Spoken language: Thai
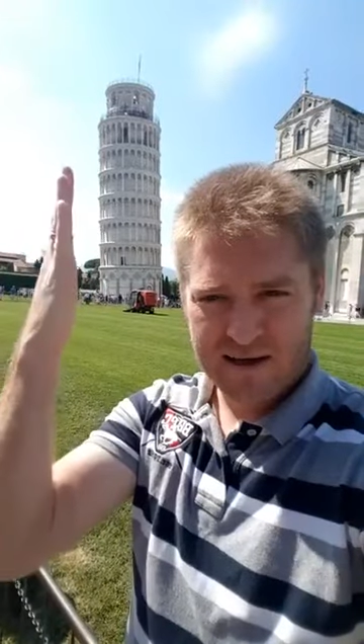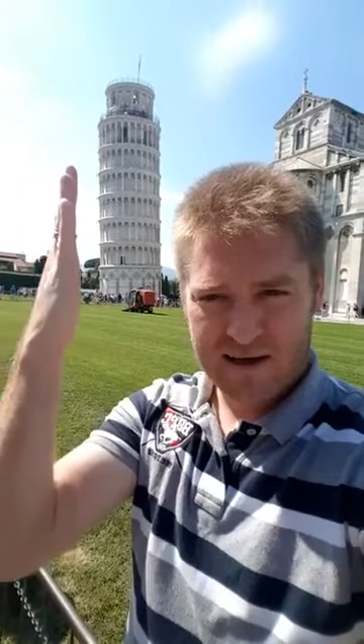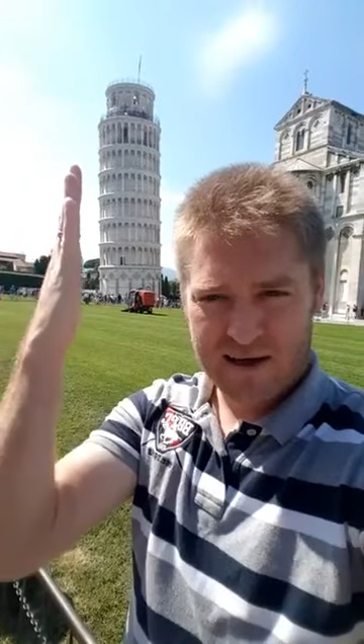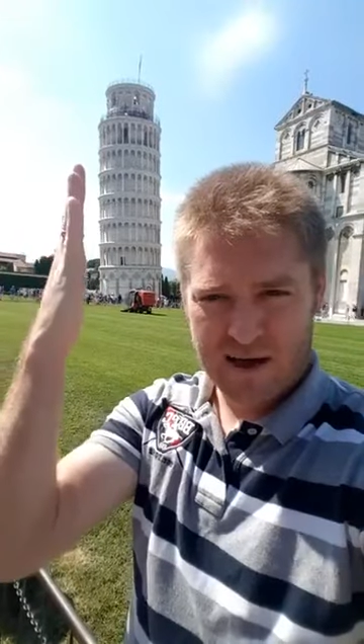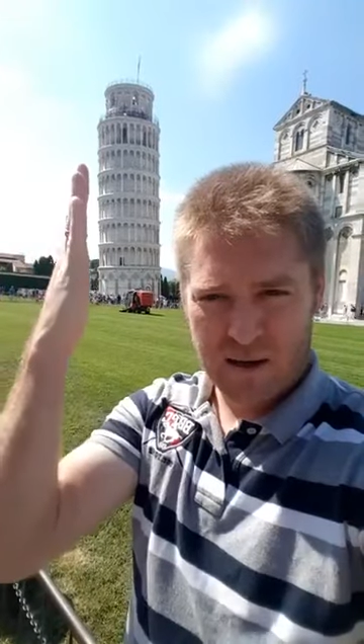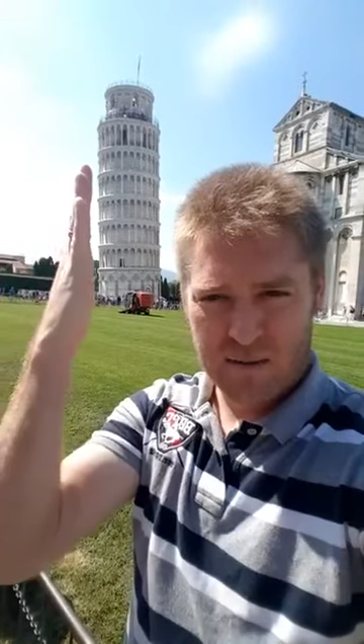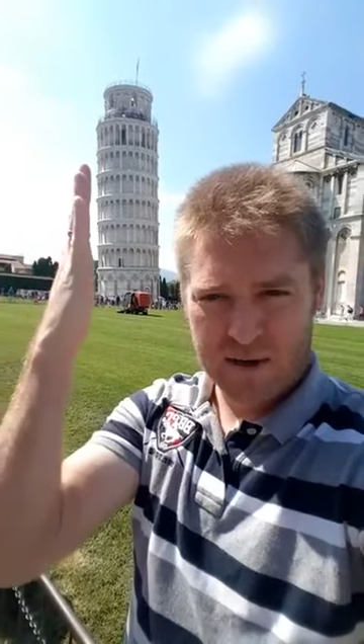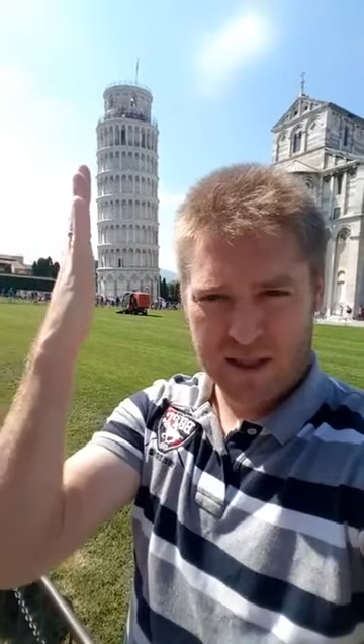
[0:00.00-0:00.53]

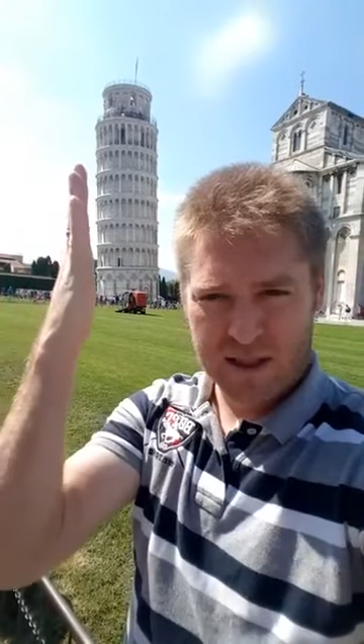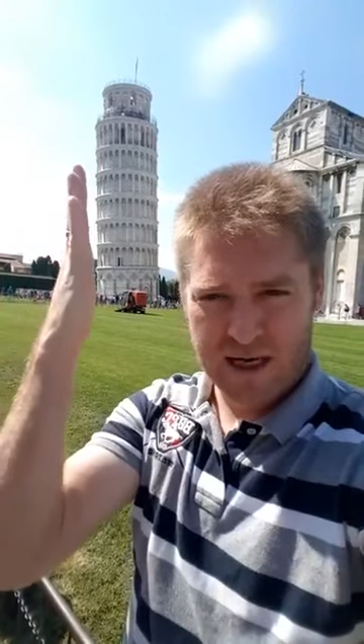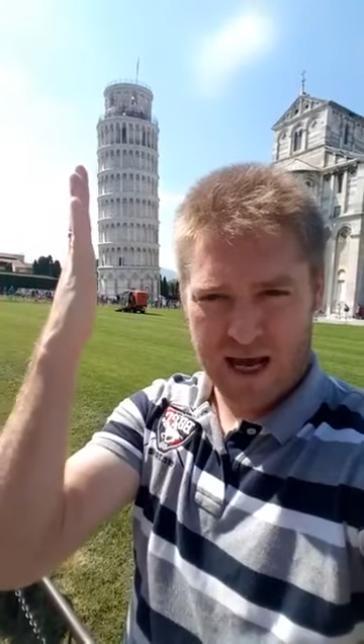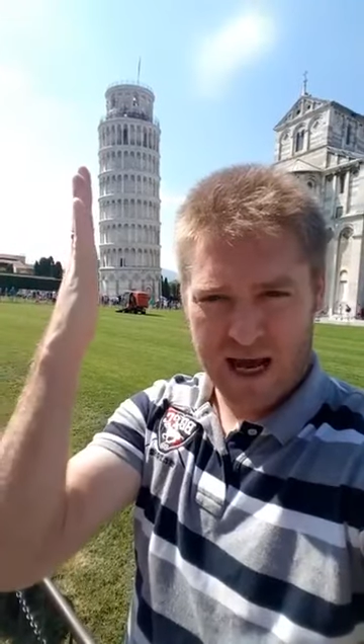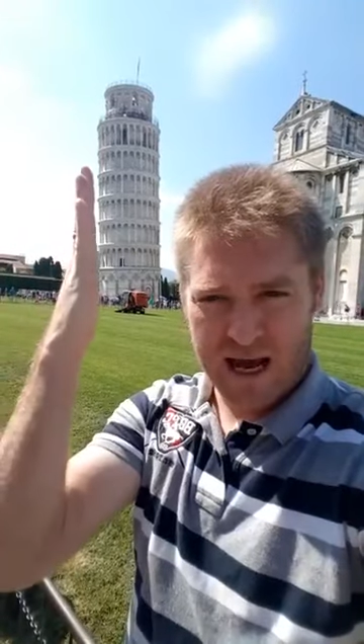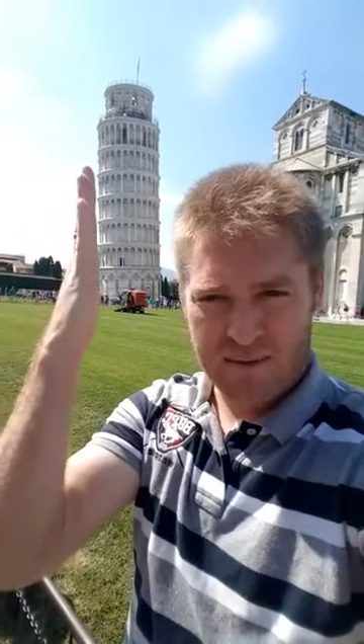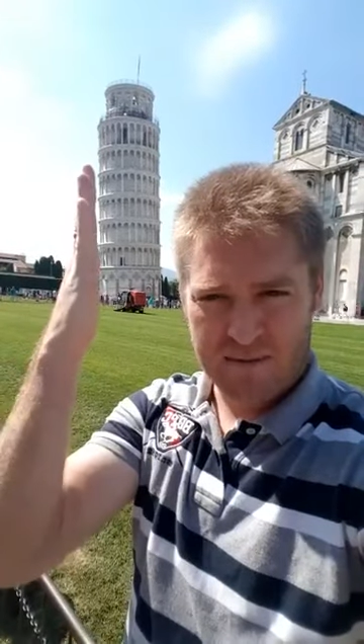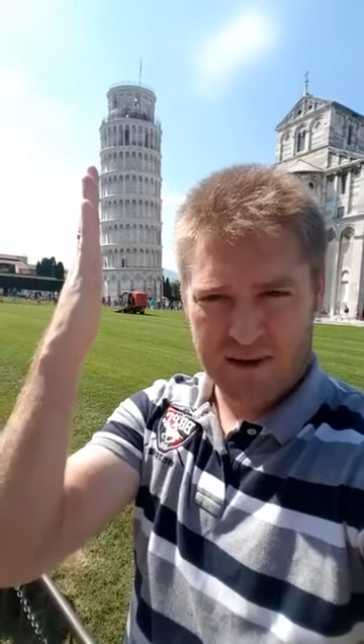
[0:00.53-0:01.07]
เอามือนะ
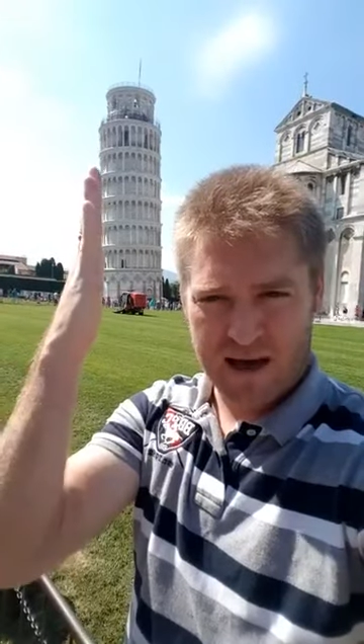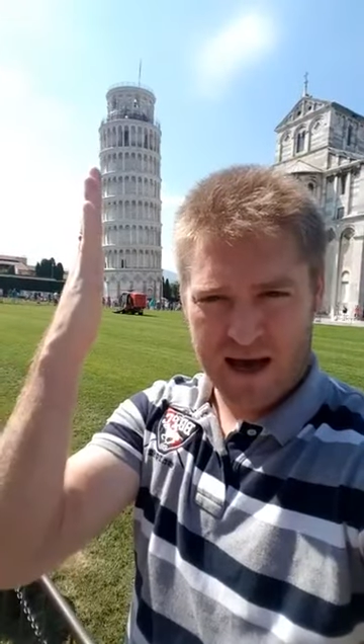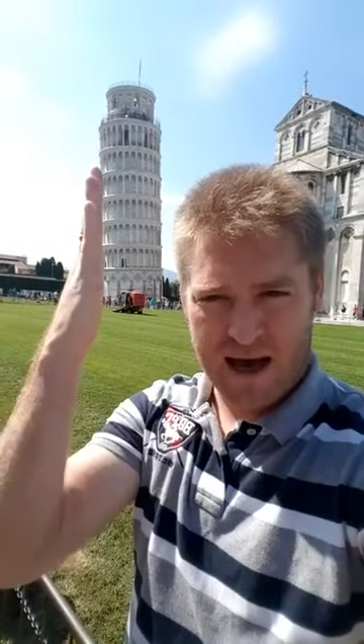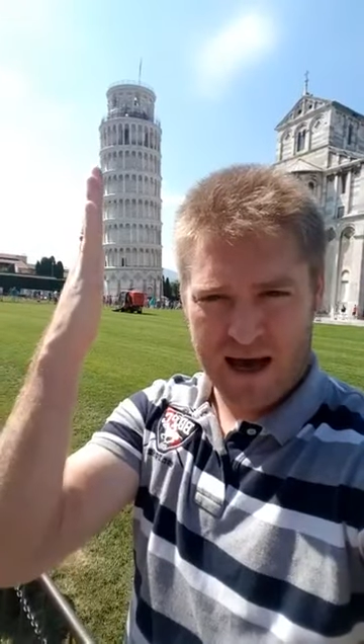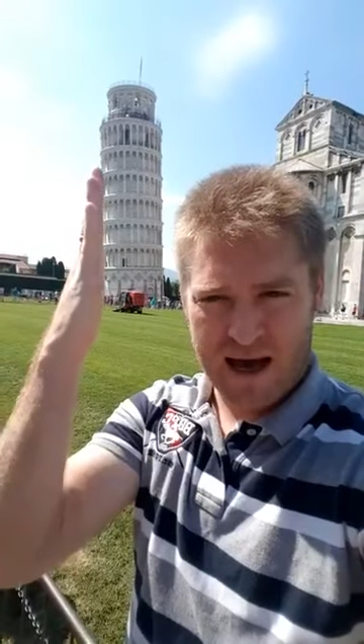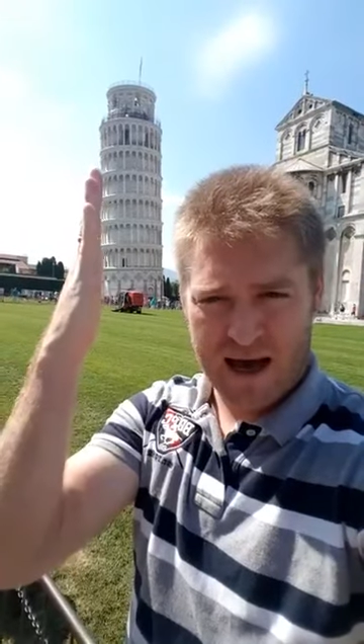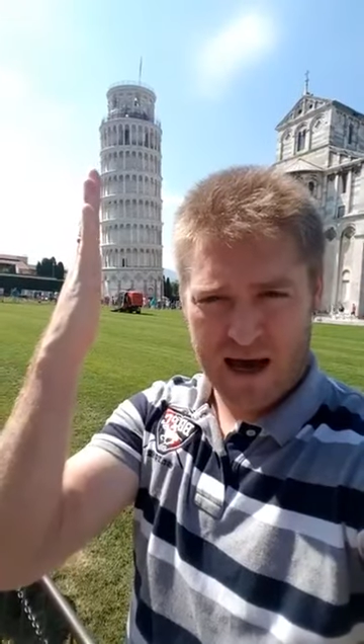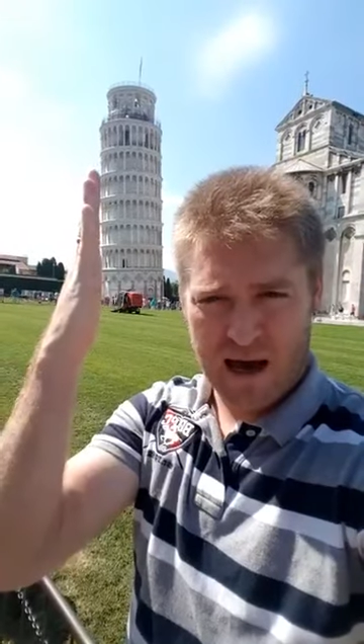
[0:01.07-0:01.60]
ครับถ้า
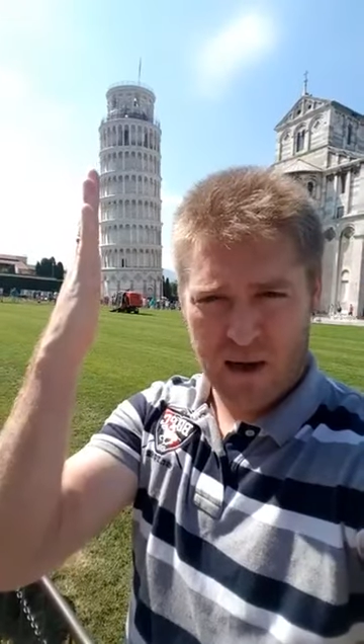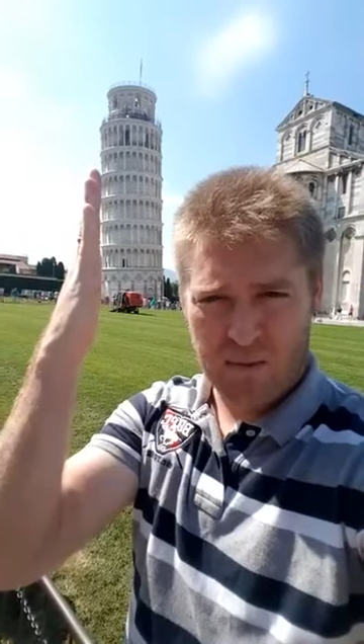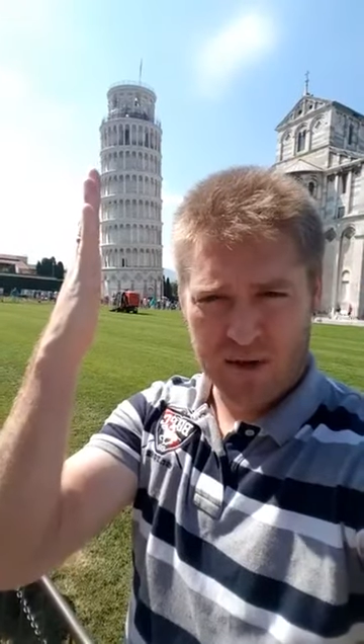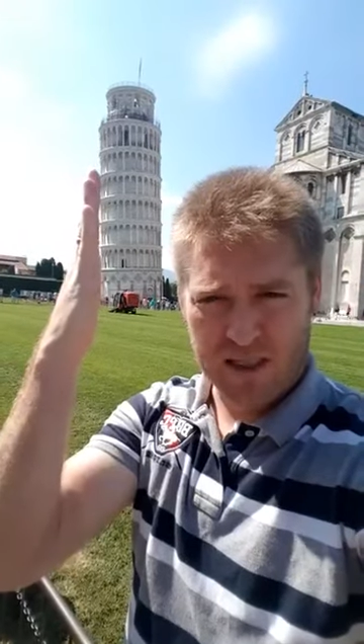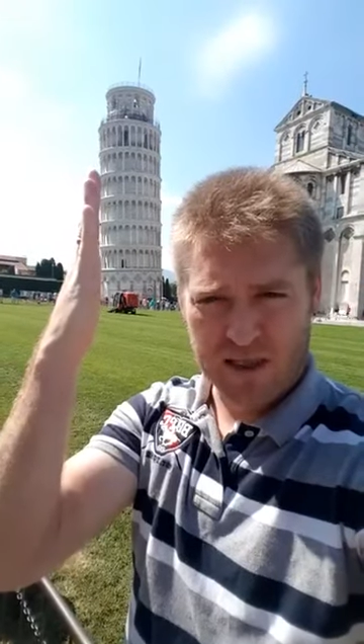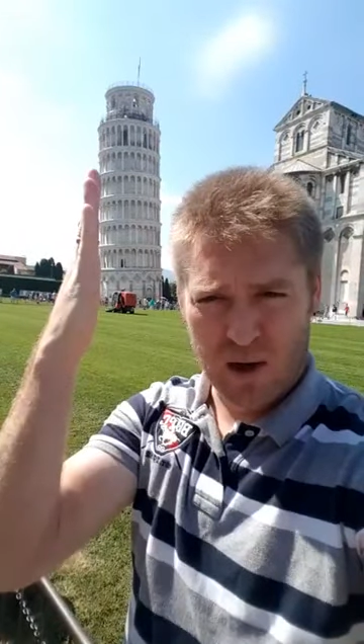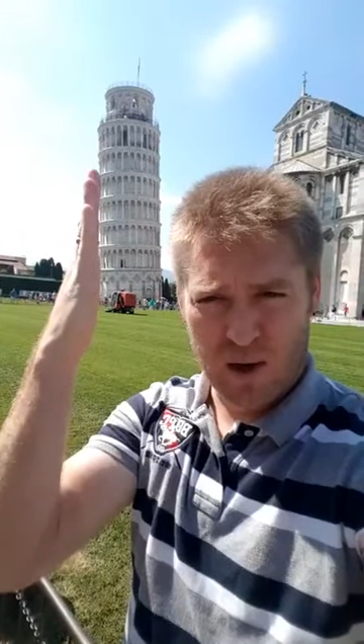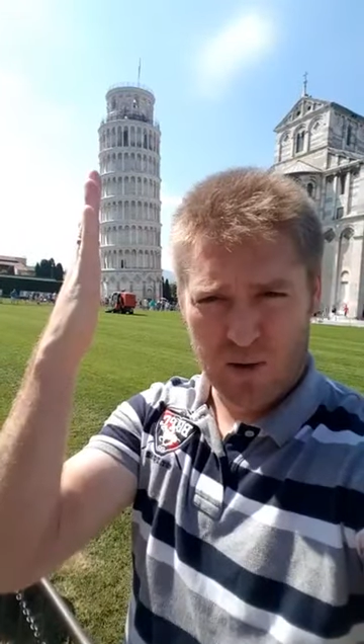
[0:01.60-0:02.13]
เอามื
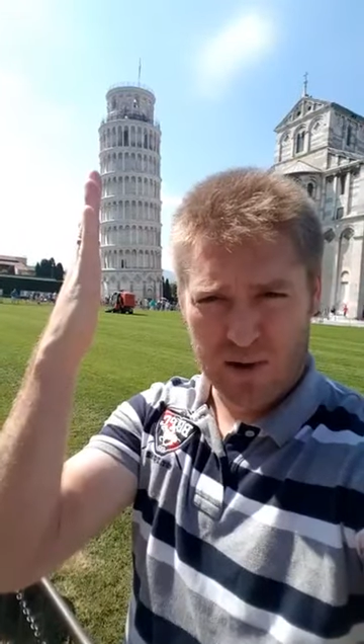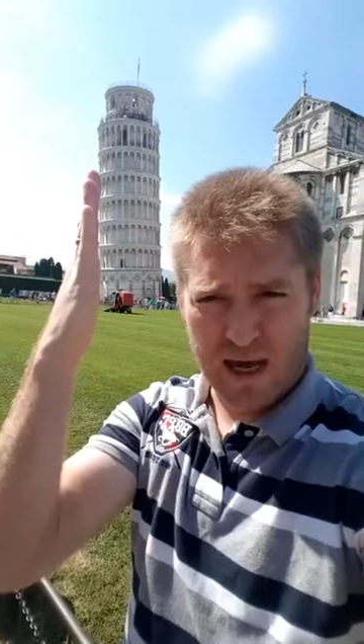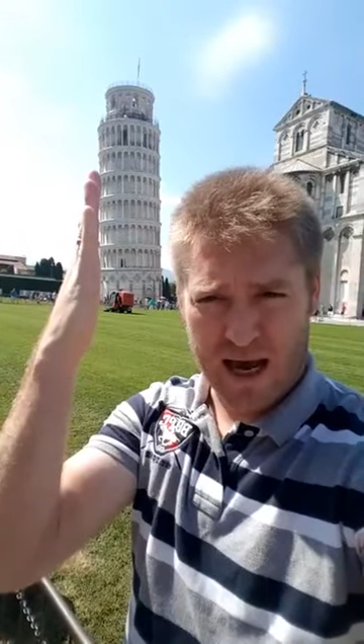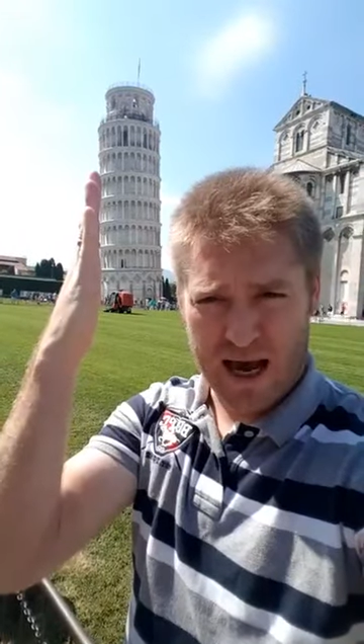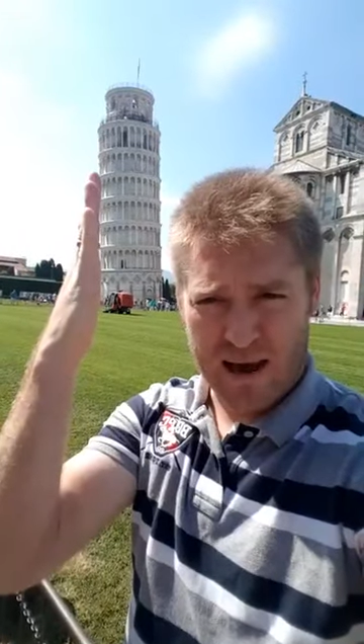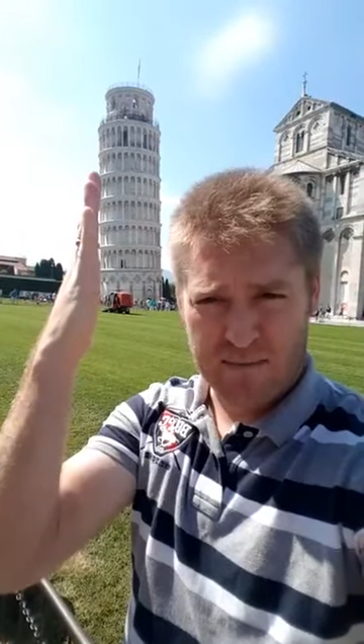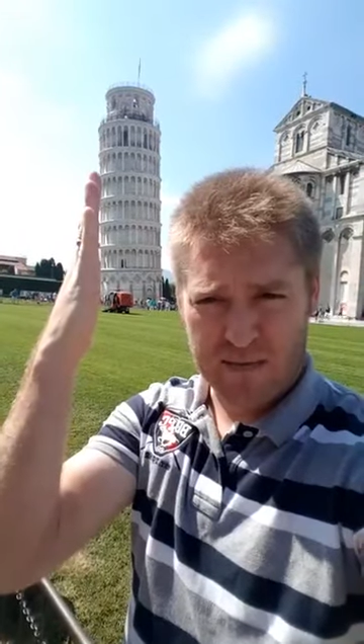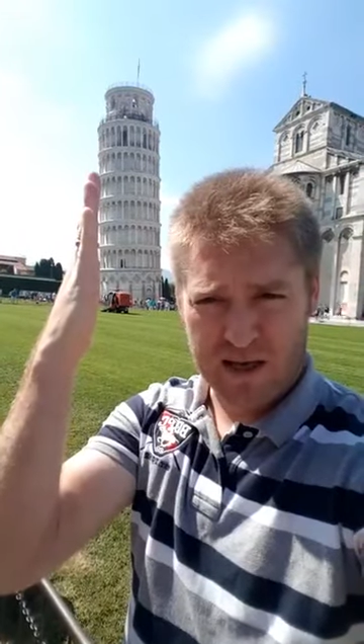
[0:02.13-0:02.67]
อลงนะ
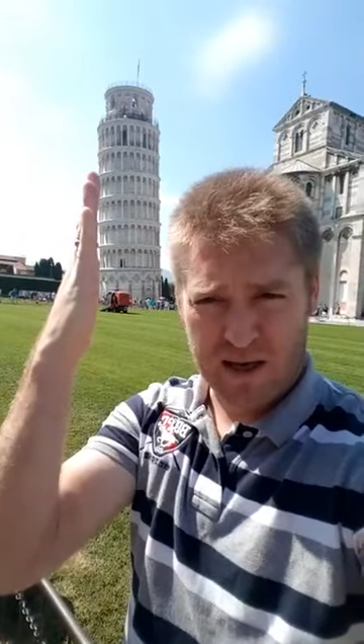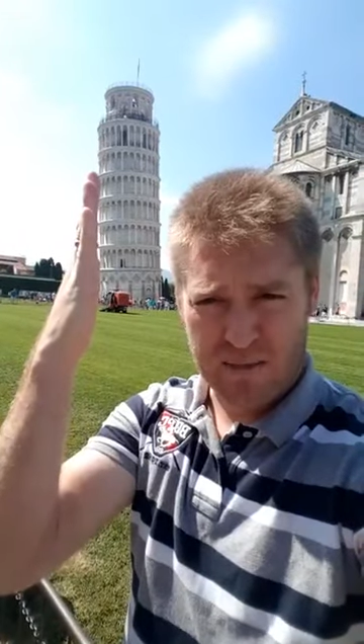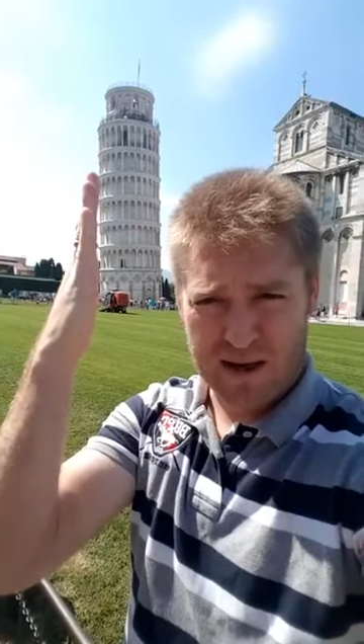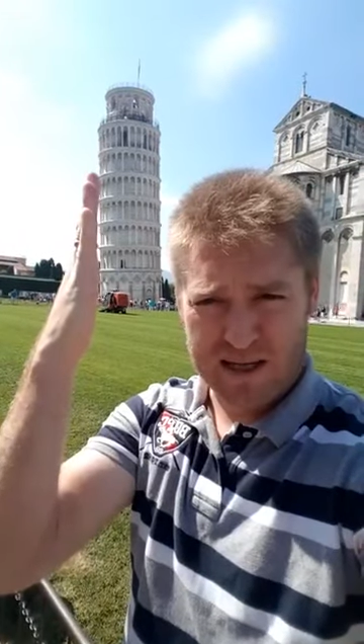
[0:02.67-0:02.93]
ครับเดี๋ยว